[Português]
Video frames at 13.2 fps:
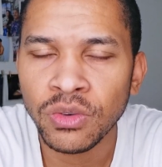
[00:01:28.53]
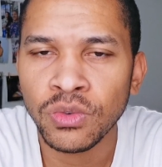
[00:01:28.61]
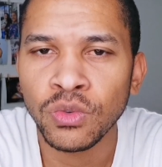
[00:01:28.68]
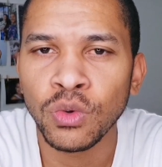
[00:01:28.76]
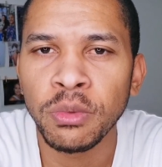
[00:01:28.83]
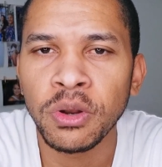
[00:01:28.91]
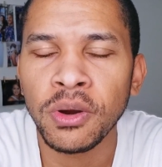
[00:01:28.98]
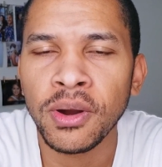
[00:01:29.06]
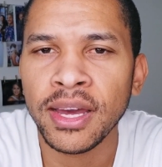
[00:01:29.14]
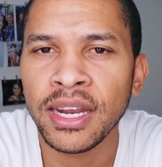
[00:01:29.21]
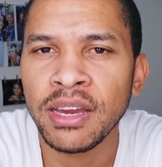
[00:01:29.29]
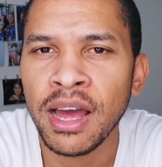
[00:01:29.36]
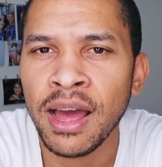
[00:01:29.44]
O número
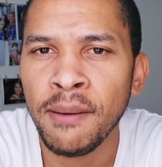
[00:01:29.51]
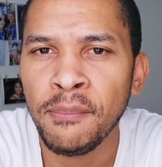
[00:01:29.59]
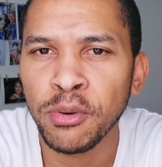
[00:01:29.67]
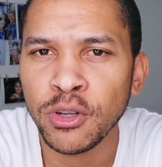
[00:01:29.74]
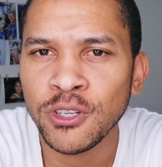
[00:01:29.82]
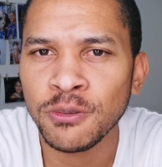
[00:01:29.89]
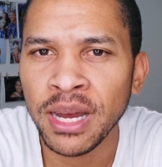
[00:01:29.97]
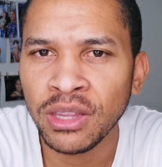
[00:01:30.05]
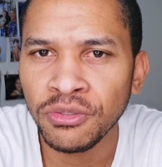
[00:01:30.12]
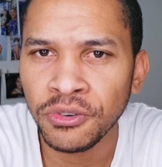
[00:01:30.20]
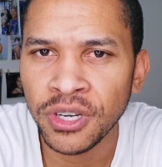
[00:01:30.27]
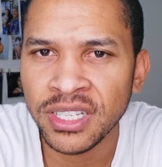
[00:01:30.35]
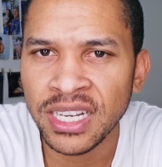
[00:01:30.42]

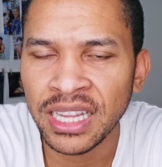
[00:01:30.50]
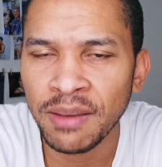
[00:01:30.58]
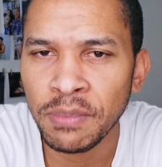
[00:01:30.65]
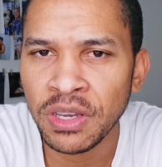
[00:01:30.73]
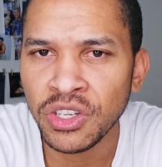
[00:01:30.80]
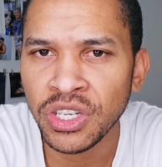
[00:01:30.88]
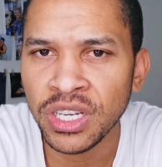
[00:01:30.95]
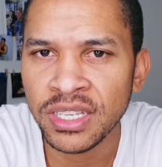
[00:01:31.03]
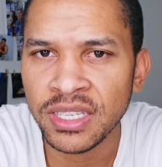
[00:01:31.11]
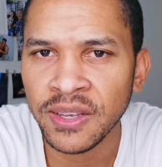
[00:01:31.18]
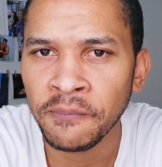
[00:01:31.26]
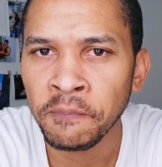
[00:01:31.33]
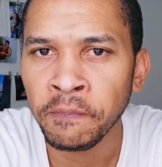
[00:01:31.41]
aproximado foi exatamente
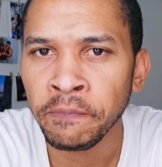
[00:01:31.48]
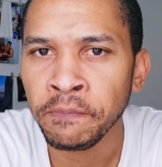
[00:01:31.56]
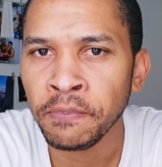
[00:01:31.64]
esse.